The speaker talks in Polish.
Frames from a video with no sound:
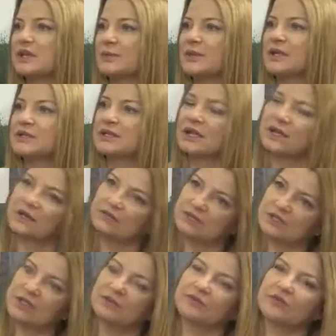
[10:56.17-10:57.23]
zamiast takiej
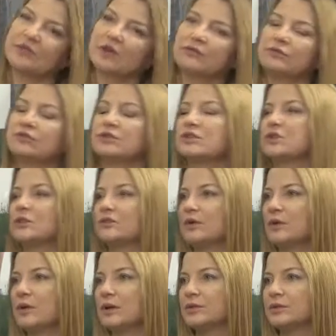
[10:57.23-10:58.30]
wystawki, jak
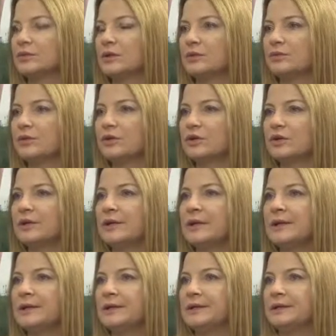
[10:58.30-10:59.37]
funkcjonowała do tej pory,
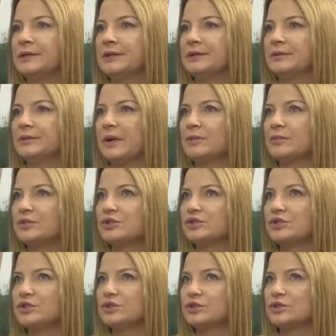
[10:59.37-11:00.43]
ma
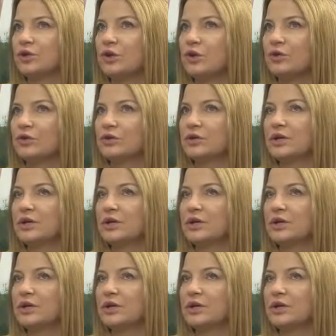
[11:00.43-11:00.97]
być to